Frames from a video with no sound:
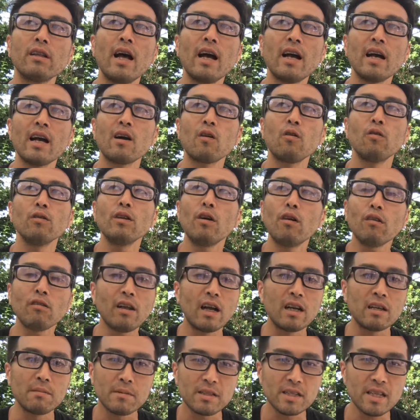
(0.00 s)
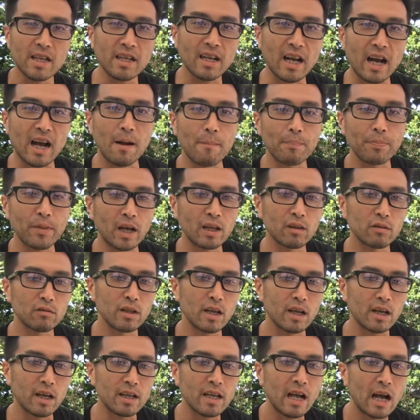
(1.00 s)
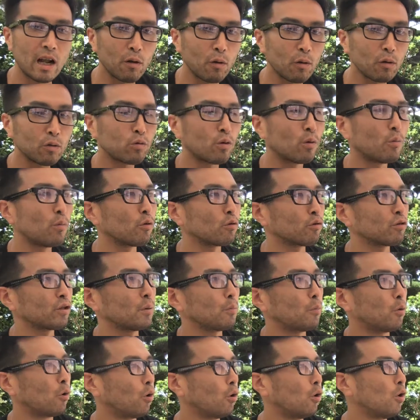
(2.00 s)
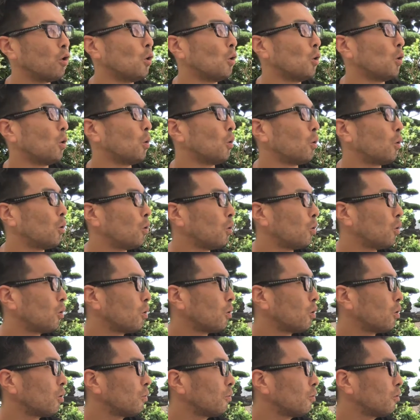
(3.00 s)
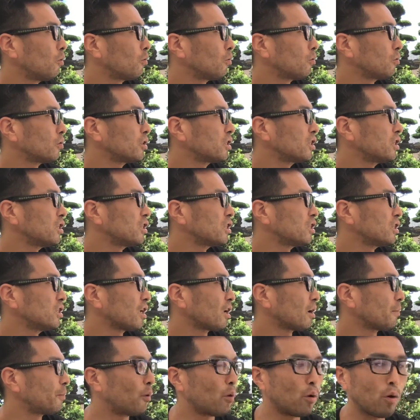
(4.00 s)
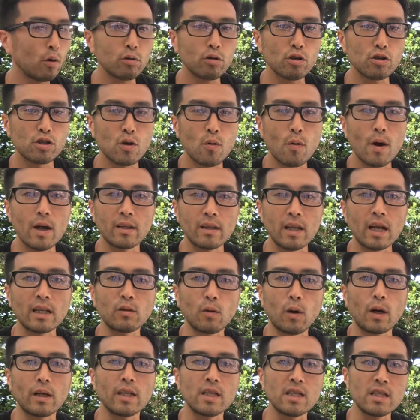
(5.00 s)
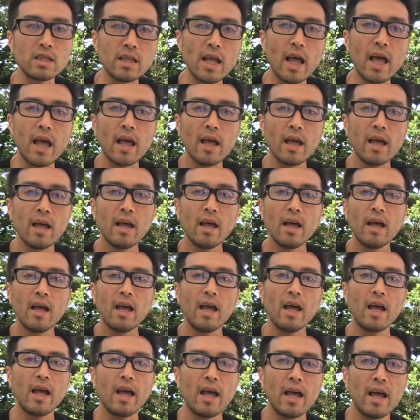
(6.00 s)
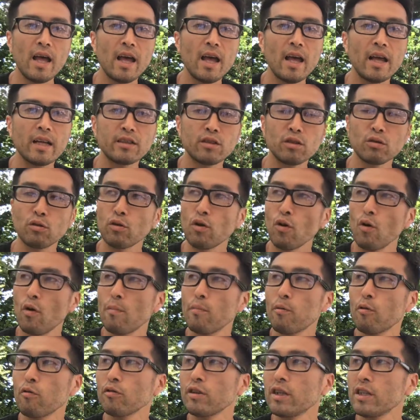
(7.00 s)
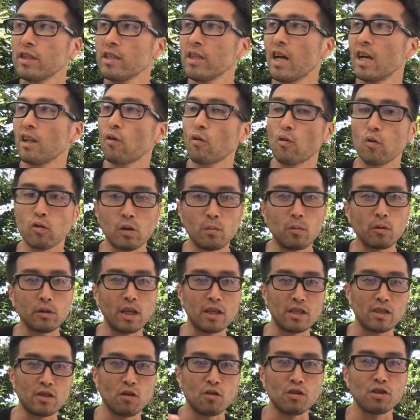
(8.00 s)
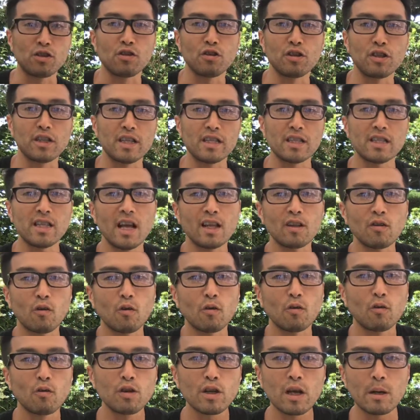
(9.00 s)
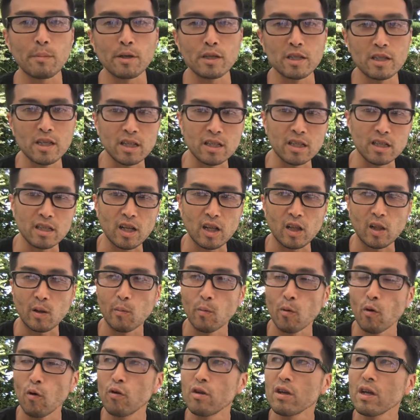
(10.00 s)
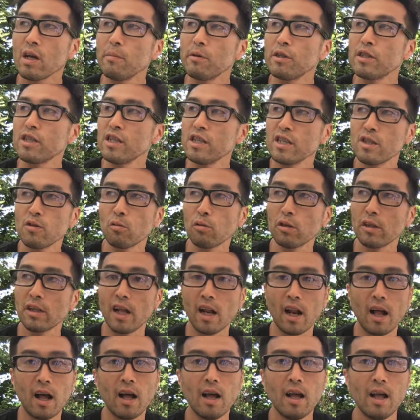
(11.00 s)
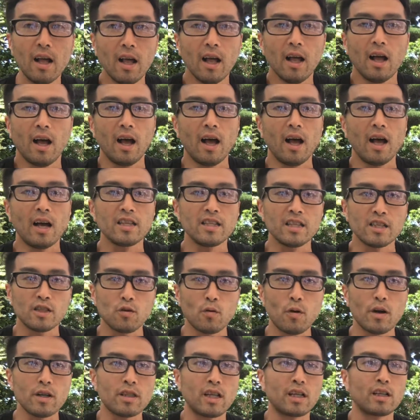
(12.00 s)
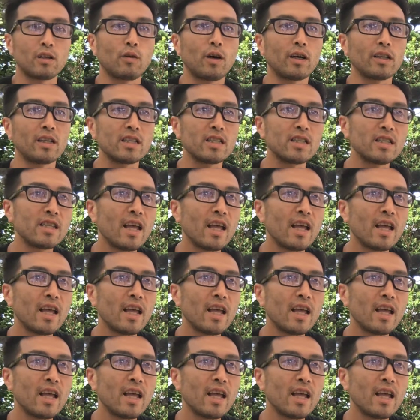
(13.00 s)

なんかこんなことありませんか？あのなんかやろうと思ってももう一日なんかぼーっとして終わったとかですね。えー、ちょっと今日は僕ですね、あの子供たちと一緒にですね、あの折り紙してたんですけれども、折り紙いちにち折ってたらあいちにち終わったとかです